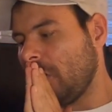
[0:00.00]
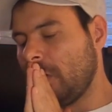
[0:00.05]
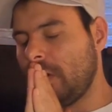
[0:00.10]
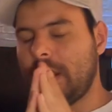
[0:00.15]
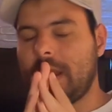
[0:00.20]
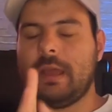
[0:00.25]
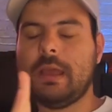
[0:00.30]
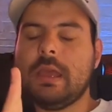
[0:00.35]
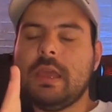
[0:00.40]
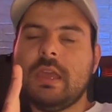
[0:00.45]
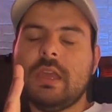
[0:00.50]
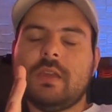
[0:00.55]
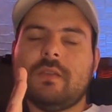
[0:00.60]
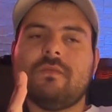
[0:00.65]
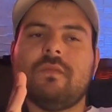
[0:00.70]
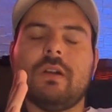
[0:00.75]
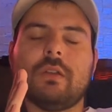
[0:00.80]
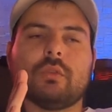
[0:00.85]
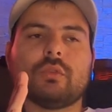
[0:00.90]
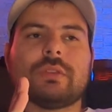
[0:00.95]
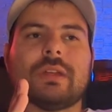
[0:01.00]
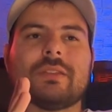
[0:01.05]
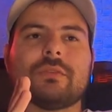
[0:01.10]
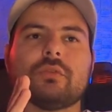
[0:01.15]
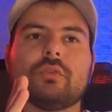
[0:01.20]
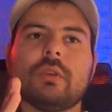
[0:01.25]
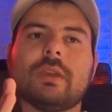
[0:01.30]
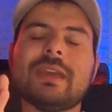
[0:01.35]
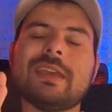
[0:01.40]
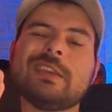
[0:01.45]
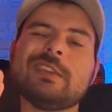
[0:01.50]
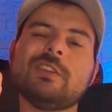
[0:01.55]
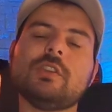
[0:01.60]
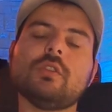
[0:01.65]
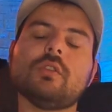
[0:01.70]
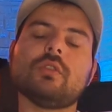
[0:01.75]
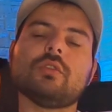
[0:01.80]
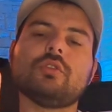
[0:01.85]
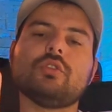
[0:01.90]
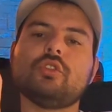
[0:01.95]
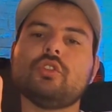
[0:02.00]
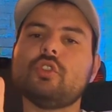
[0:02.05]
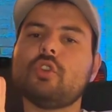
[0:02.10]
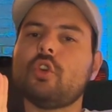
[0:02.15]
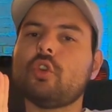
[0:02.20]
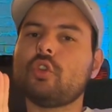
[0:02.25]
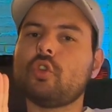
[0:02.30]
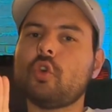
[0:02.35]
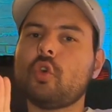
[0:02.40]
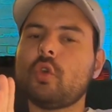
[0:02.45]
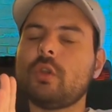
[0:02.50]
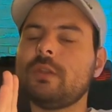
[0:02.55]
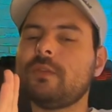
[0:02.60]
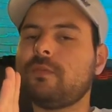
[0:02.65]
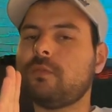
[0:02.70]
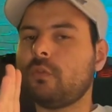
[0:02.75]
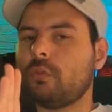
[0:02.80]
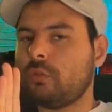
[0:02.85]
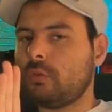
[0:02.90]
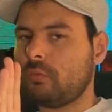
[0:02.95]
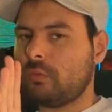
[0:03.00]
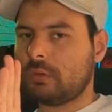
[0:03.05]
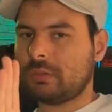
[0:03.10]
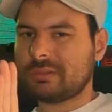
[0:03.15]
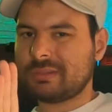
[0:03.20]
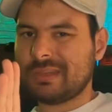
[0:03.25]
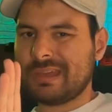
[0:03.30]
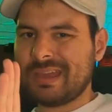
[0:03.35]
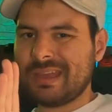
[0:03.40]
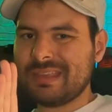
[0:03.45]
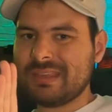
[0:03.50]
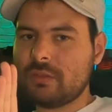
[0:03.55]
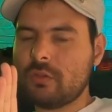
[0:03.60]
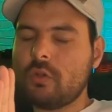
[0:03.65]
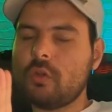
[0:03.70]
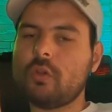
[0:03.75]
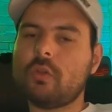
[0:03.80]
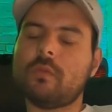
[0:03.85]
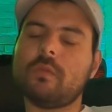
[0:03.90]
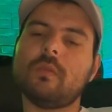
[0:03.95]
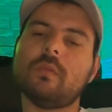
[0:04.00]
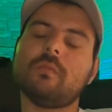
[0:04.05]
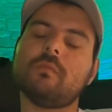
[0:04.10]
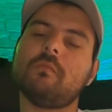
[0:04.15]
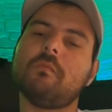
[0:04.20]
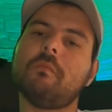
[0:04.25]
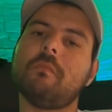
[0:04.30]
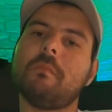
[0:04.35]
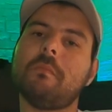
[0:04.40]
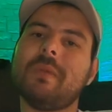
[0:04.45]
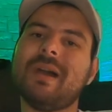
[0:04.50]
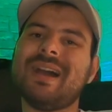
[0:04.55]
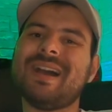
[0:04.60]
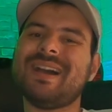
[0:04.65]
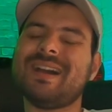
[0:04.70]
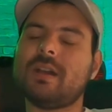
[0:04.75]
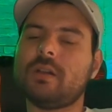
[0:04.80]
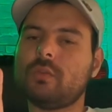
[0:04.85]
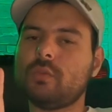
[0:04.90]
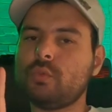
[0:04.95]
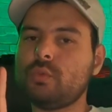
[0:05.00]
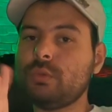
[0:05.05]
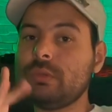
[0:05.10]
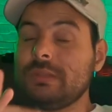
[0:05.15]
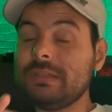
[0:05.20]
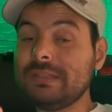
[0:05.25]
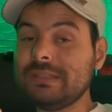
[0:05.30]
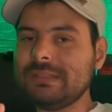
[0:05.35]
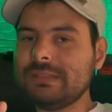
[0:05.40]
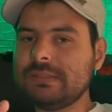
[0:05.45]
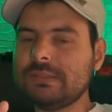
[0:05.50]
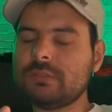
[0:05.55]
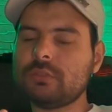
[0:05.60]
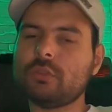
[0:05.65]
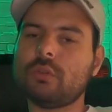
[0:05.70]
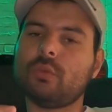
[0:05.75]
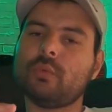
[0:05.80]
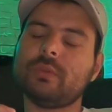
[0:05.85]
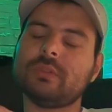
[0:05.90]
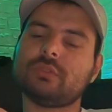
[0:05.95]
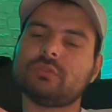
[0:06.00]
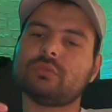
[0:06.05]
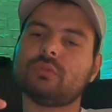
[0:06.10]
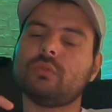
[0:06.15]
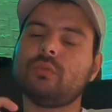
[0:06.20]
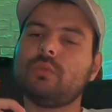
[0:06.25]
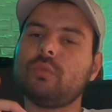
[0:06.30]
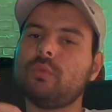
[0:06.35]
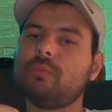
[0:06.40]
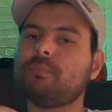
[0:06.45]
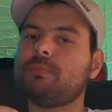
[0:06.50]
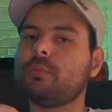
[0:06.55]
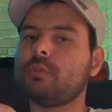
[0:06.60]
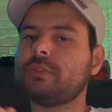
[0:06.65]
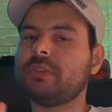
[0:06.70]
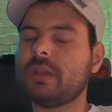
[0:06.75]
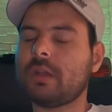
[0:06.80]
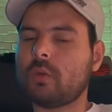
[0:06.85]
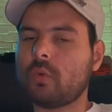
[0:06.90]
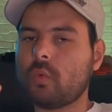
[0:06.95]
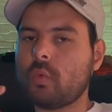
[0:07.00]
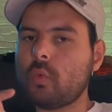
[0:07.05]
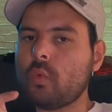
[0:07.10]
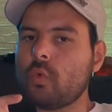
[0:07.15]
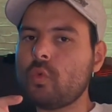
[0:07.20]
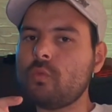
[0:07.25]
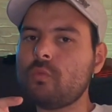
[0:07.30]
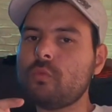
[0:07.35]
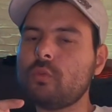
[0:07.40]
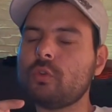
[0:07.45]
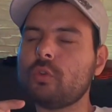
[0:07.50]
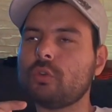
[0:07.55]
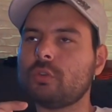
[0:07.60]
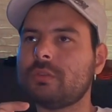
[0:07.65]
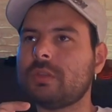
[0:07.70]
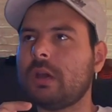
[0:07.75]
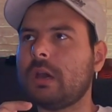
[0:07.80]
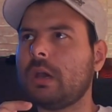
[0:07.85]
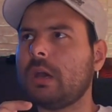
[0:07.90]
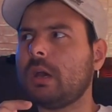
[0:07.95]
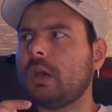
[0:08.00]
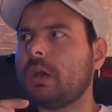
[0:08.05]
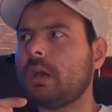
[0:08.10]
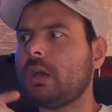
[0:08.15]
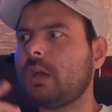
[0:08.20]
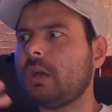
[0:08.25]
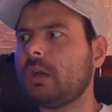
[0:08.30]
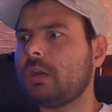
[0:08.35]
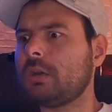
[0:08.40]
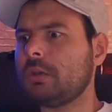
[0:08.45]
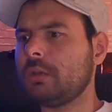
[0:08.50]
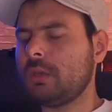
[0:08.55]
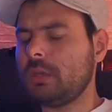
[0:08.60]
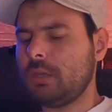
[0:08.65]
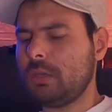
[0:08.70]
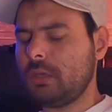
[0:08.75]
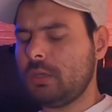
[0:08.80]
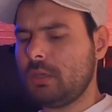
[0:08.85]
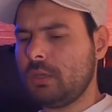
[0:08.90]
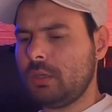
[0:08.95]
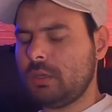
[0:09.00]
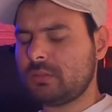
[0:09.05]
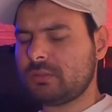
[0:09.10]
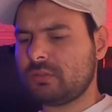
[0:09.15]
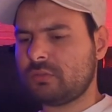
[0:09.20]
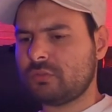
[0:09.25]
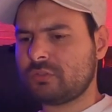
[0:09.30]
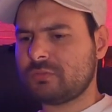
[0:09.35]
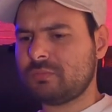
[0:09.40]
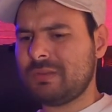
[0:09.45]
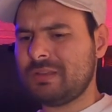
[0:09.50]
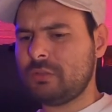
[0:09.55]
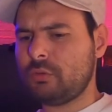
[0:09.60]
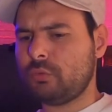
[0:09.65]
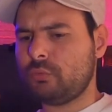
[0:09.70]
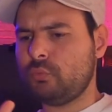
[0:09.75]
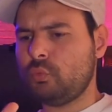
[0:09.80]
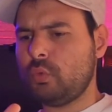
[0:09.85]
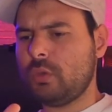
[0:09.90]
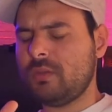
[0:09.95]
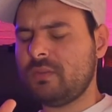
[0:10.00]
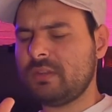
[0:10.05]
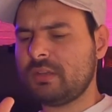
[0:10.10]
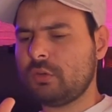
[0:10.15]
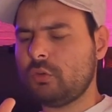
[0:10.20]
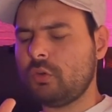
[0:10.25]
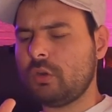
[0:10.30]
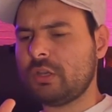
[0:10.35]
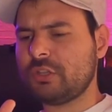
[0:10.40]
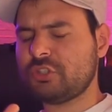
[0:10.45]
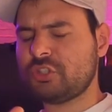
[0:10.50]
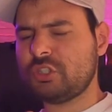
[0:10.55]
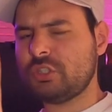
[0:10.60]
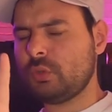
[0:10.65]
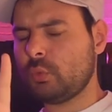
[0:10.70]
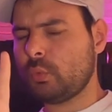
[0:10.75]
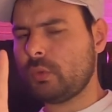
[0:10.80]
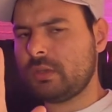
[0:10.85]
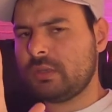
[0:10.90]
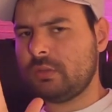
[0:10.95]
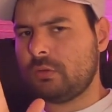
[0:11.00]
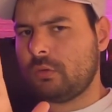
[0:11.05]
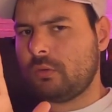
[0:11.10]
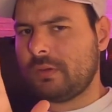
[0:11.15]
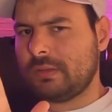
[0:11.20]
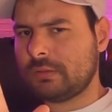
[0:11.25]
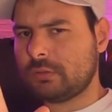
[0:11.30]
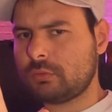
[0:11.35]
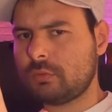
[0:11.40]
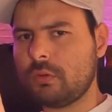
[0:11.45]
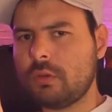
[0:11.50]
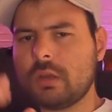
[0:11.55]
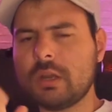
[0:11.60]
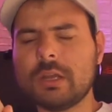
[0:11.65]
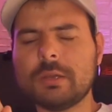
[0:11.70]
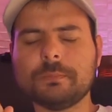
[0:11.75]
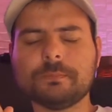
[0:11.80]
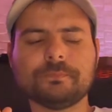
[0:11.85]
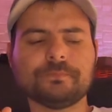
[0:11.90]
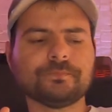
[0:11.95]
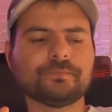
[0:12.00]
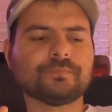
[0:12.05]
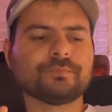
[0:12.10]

Ora, valutando che io non ho il fotovoltaico ma utilizzo questo gruppo di accumulo da se non sbaglio 2,5 kWh